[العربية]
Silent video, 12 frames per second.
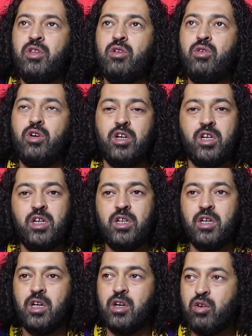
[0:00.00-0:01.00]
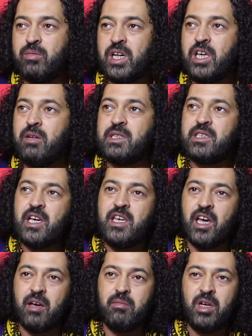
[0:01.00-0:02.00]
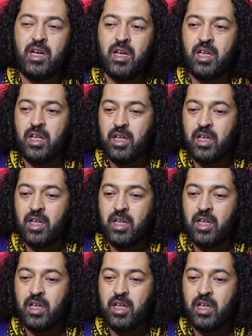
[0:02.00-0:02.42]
من روحك ومن غير ما تطيح من